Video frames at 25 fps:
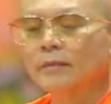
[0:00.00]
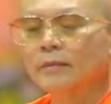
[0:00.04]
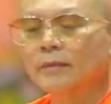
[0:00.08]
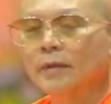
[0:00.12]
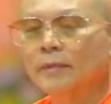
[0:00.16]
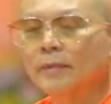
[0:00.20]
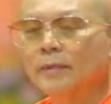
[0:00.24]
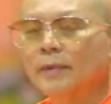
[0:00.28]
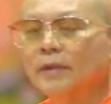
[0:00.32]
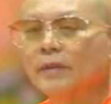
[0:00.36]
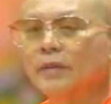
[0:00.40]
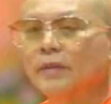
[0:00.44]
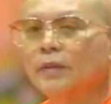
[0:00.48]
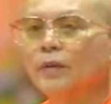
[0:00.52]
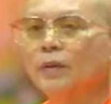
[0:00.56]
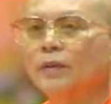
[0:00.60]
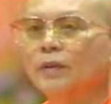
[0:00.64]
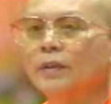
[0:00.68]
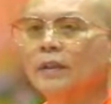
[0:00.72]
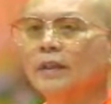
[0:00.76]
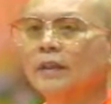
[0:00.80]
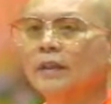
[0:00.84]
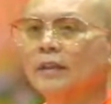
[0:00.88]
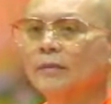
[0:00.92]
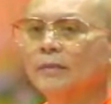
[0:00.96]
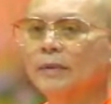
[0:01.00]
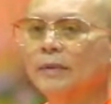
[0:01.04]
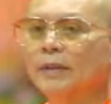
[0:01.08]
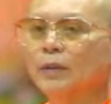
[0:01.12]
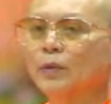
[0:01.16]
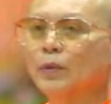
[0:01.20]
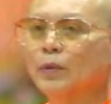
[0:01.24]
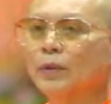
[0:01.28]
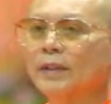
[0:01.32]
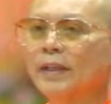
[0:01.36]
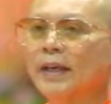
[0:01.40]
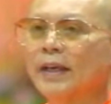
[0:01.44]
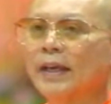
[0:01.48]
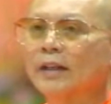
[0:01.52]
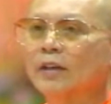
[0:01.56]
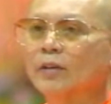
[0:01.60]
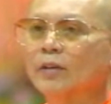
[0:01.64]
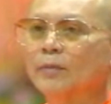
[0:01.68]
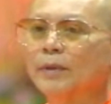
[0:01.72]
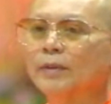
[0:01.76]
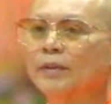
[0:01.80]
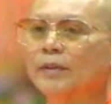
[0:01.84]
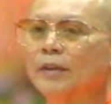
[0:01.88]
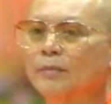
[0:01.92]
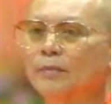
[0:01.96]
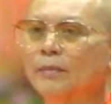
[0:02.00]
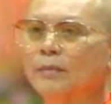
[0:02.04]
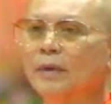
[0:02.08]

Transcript: ก็มีประสงค์นี่เราจะเป็นตัวแทนของพระ